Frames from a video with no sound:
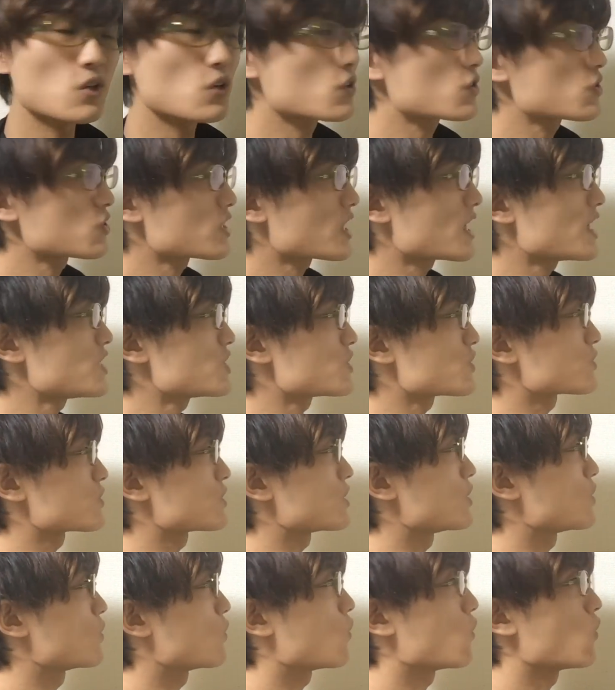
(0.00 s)
ロック解除っ
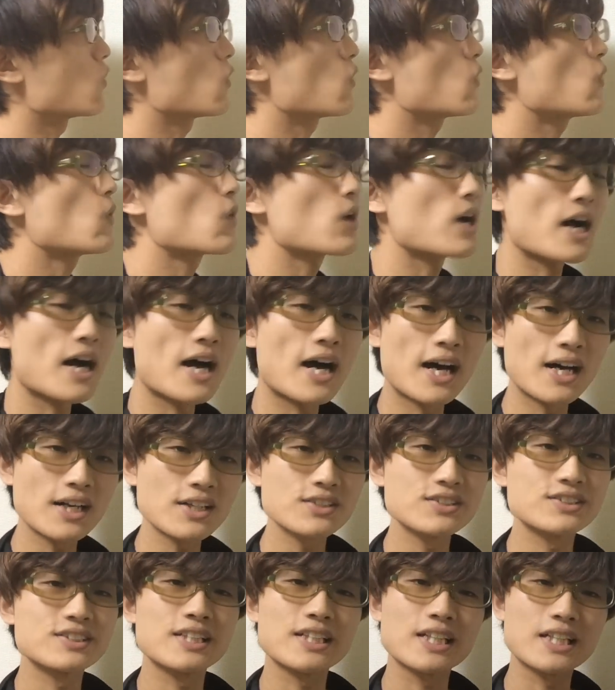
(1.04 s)
ていう方法があ
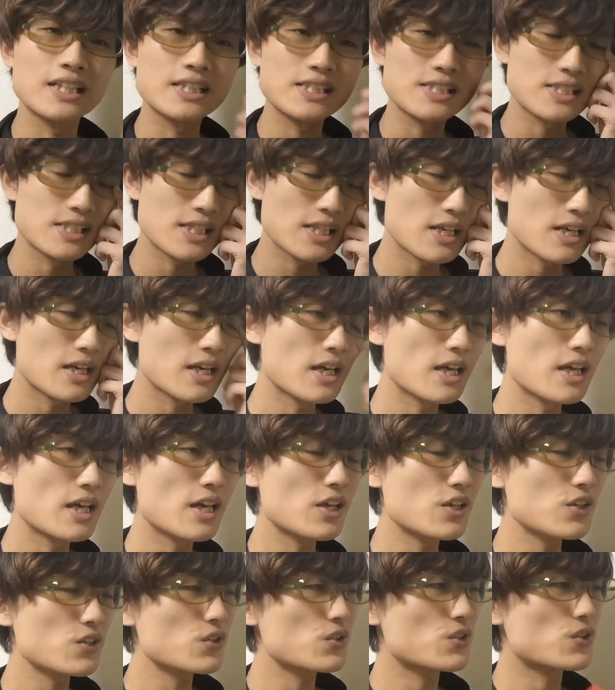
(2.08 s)
るんでですね
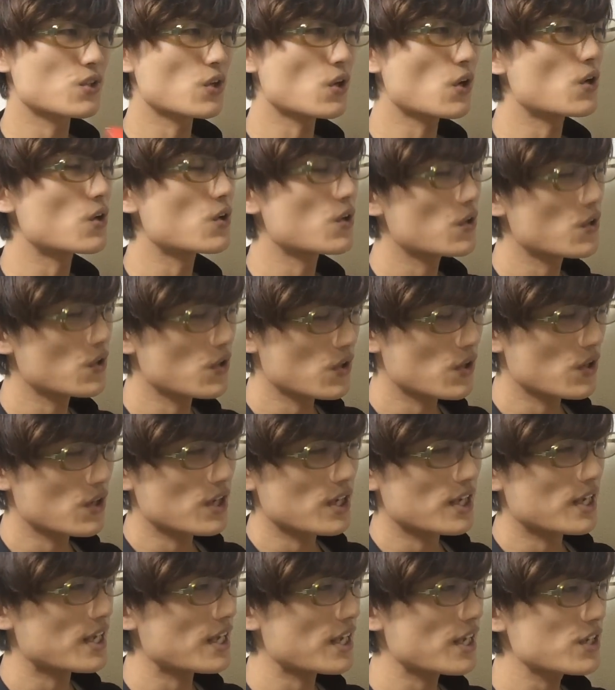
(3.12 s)
au の
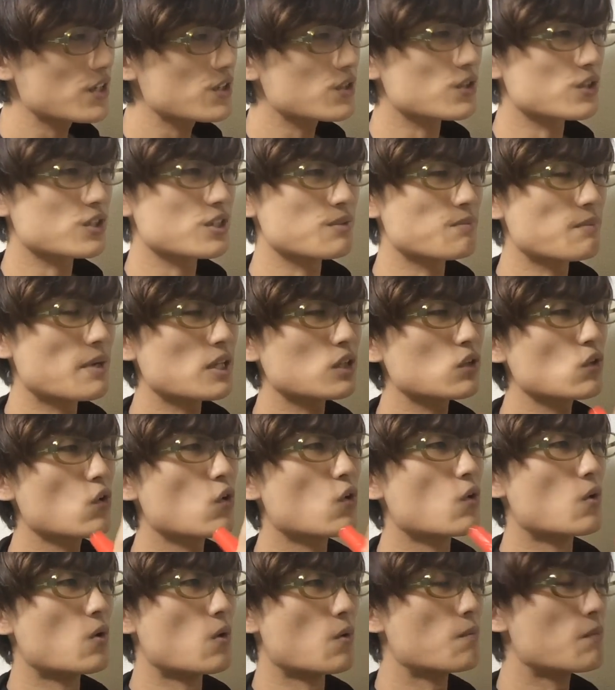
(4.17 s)
au の
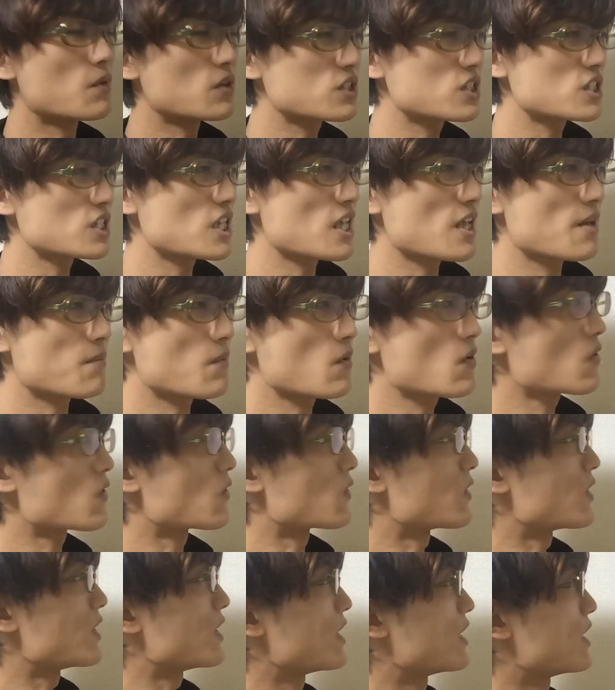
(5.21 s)
スマートフォンをお持ちで
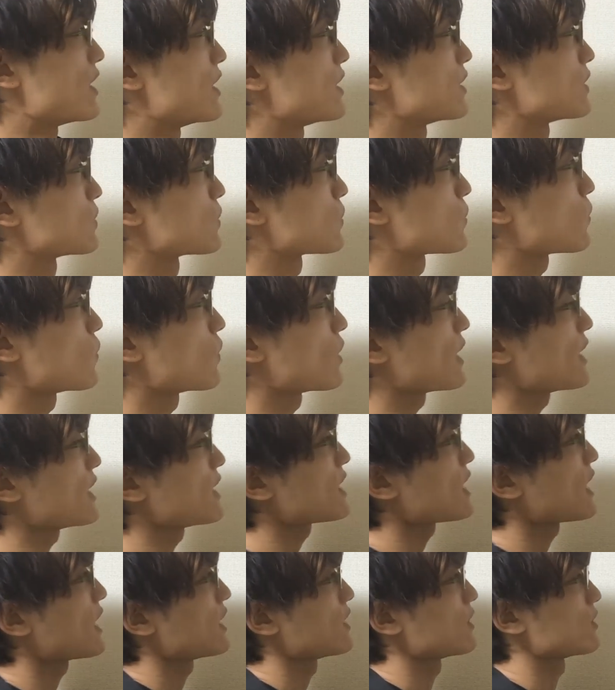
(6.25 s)
も、えーと、これ
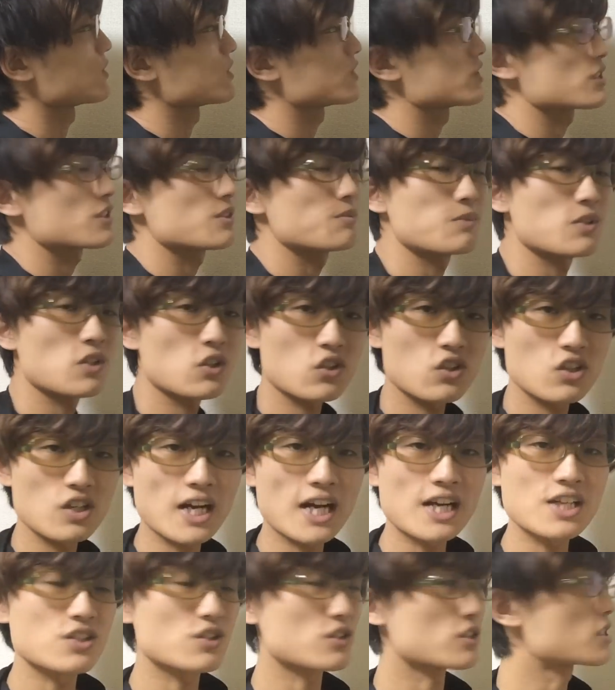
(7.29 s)
以外の SIM ロック
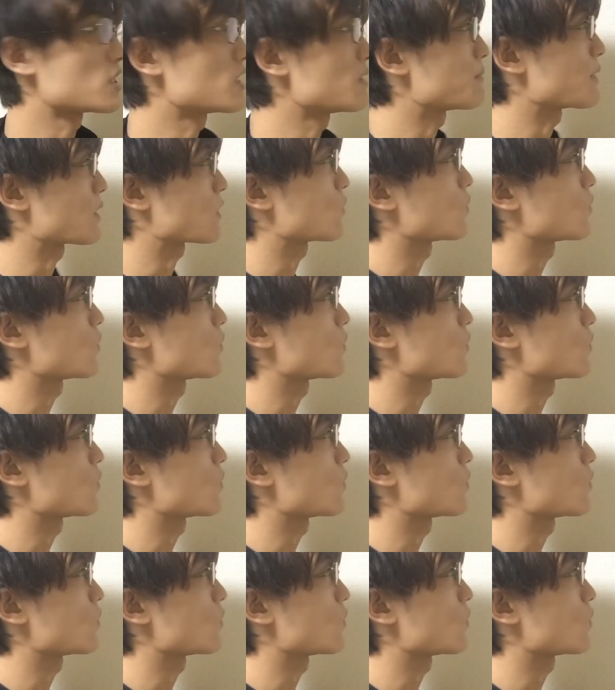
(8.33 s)
解除すれば